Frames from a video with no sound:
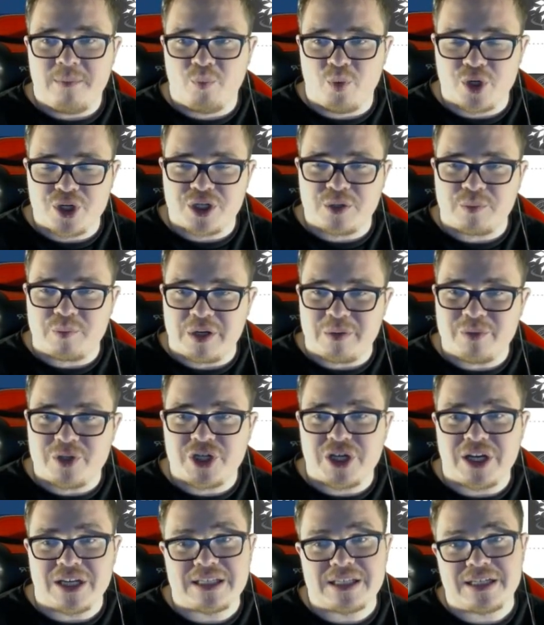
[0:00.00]
может
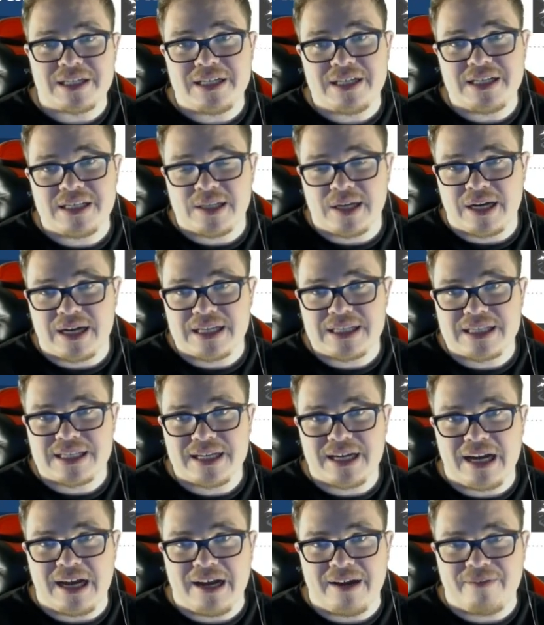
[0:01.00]
перемещаться из
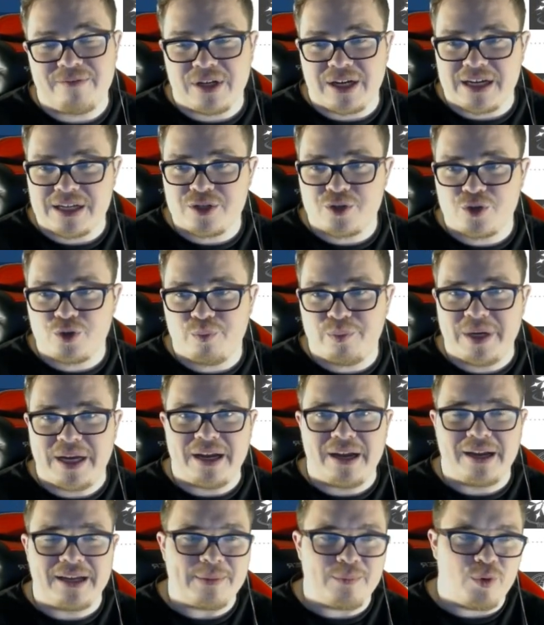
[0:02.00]
локации А в локацию Б,
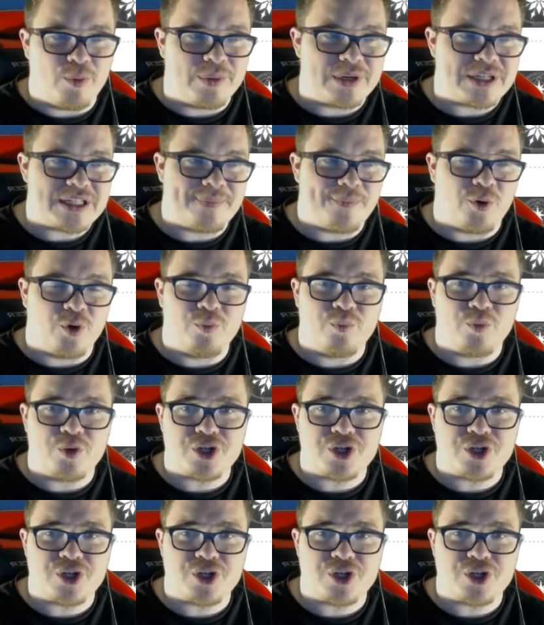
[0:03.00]
каким образом он